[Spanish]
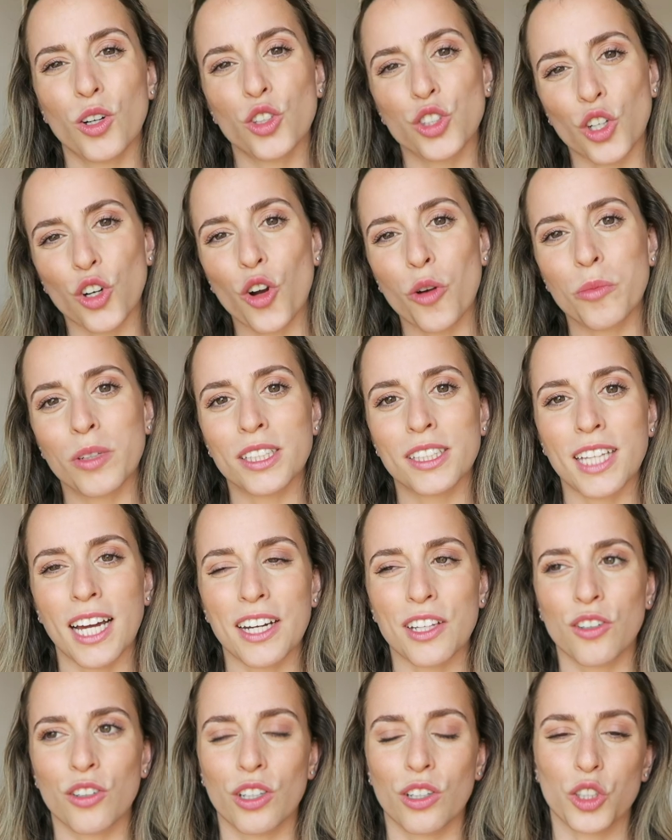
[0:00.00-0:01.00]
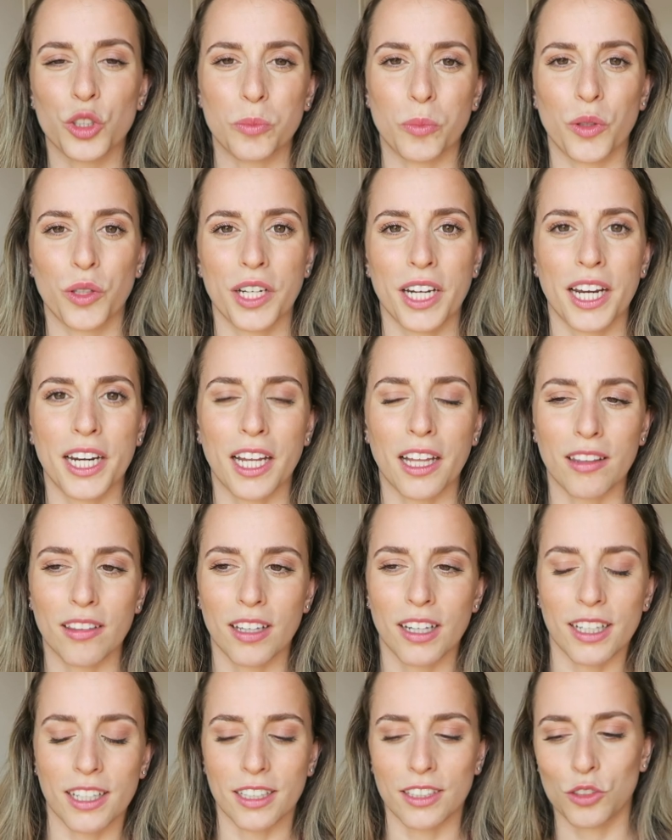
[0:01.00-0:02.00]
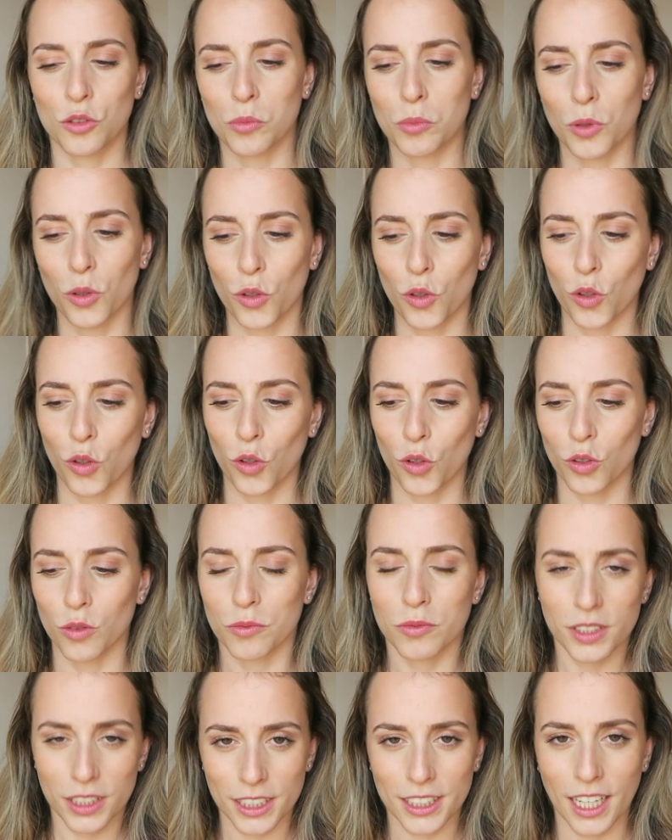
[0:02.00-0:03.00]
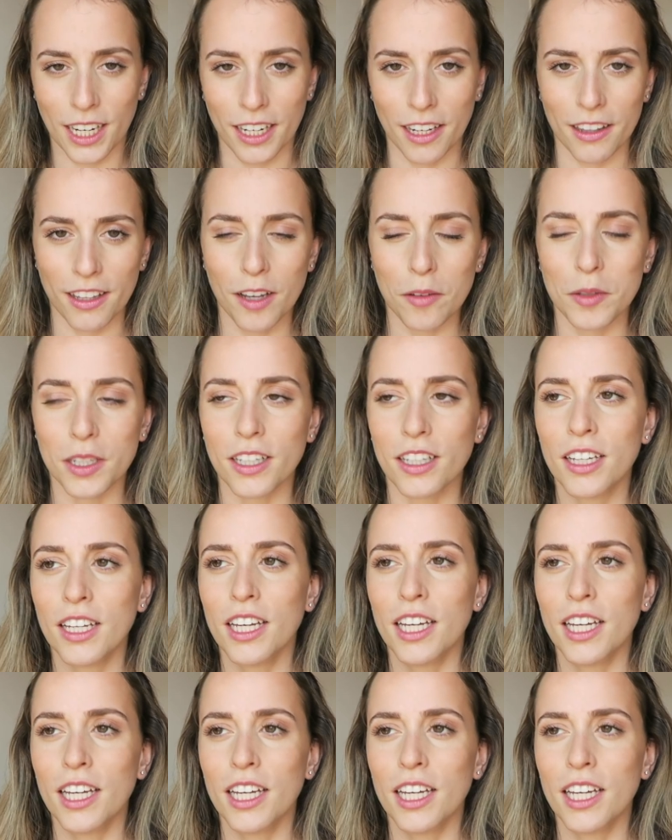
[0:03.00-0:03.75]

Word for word: Otro que os podrían hacer, que es un poco desagradable,